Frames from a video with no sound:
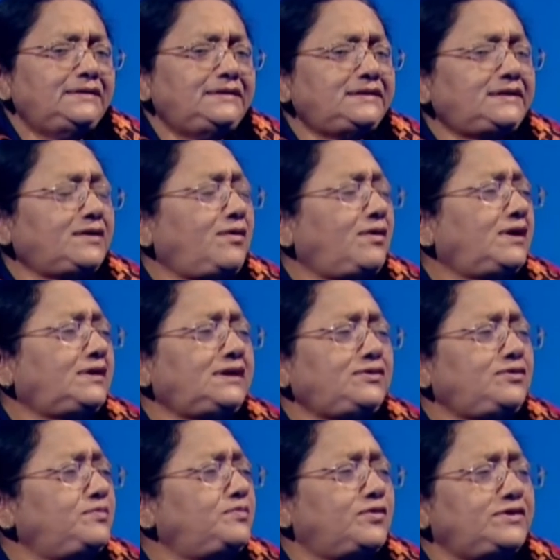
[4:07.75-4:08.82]
যেটা করাটা
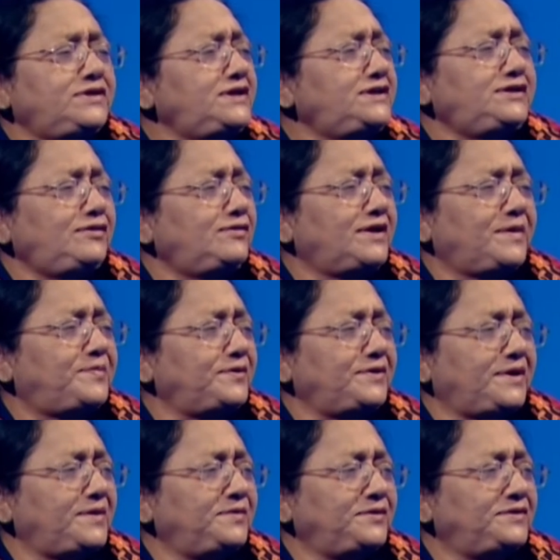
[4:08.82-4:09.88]
খুব কঠিন ছিল না
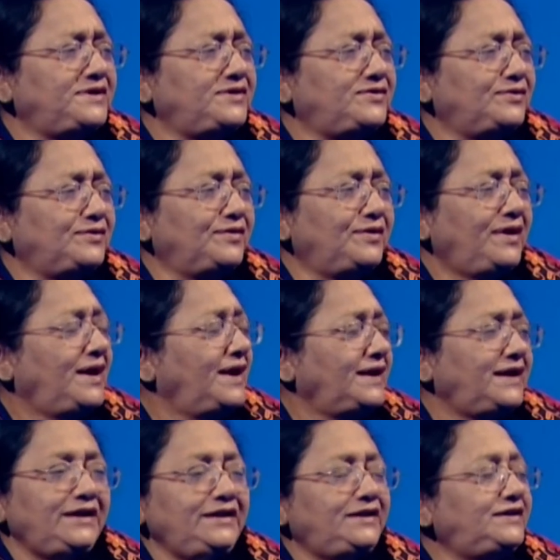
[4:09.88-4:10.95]
প্রধানমন্ত্রীর জন্য
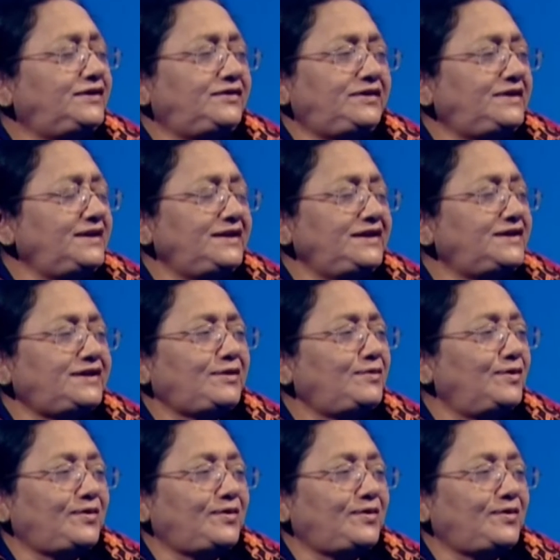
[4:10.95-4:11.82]
কিন্তু তিনি সেগুলো